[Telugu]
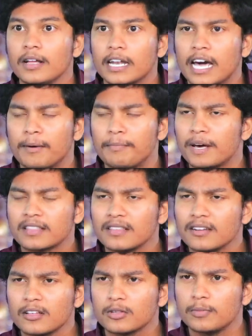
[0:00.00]
నా భర్త
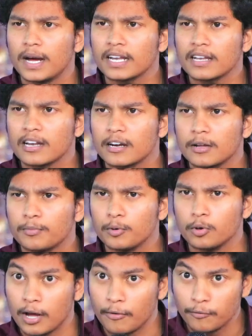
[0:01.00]
నాతో మాట్లాడినప్పుడు
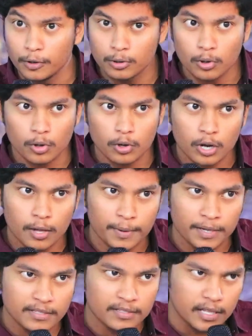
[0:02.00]
నా వీధిలో ఉన్న వాళ్ళ
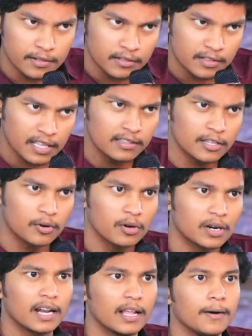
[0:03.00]
పరిస్థితి అంత అంతే
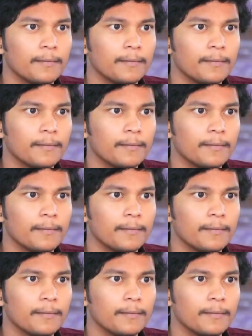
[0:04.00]
ఉండాల